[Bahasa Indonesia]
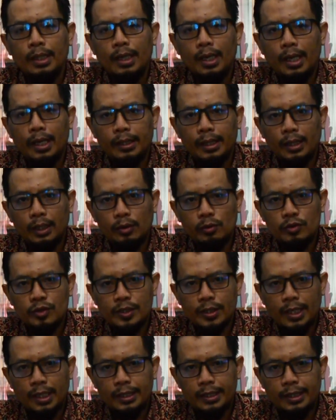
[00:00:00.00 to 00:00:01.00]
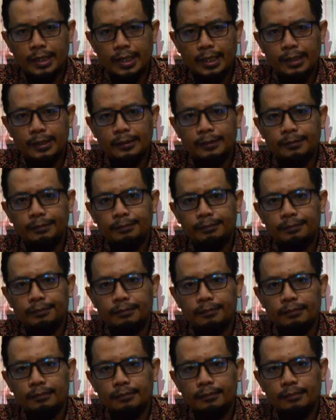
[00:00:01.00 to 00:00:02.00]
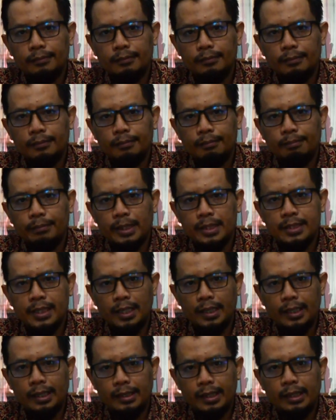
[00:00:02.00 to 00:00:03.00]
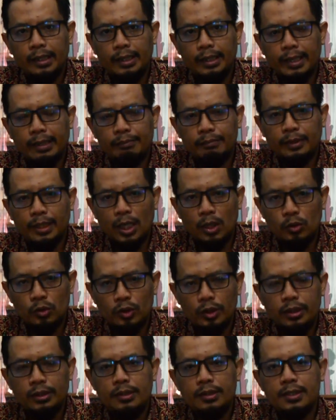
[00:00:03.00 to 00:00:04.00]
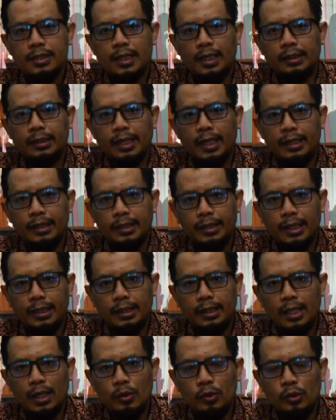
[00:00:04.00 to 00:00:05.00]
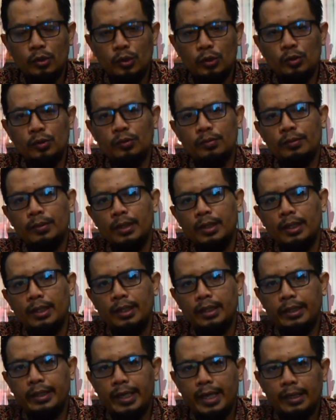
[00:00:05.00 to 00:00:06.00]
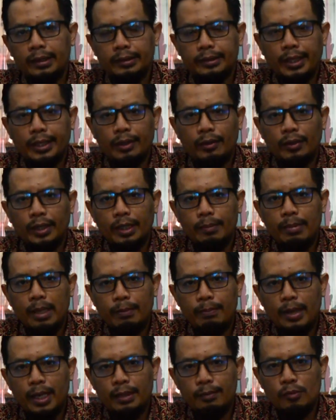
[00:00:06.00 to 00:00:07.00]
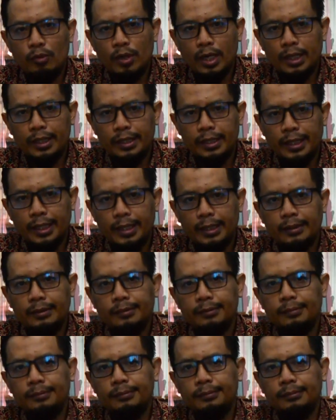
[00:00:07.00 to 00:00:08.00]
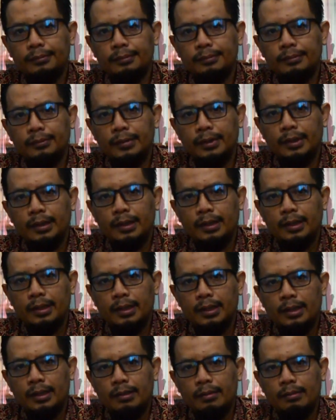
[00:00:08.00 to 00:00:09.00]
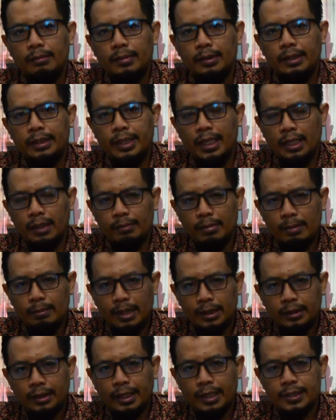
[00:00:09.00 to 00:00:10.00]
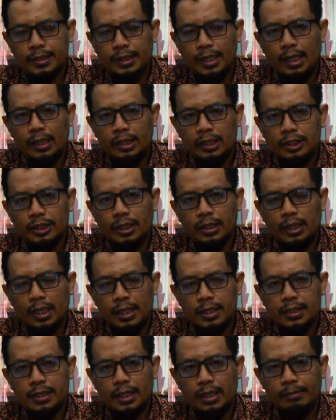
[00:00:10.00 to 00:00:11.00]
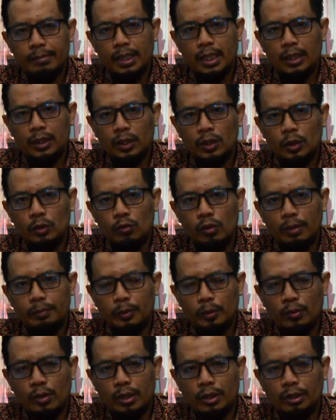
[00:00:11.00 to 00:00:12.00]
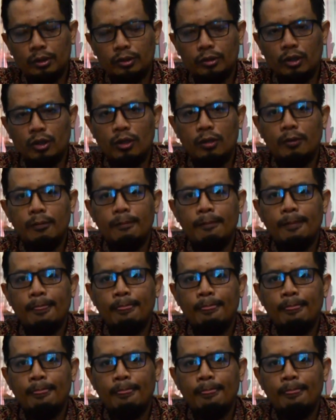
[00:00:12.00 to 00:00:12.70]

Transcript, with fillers: Anak-anakku sekalian, perjalanan enam tahun saat kalian dahulu diantar oleh Bapak Ibu kalian di alma mater SD Al-Irsyad Al-Islami Hana 2 Purwakarta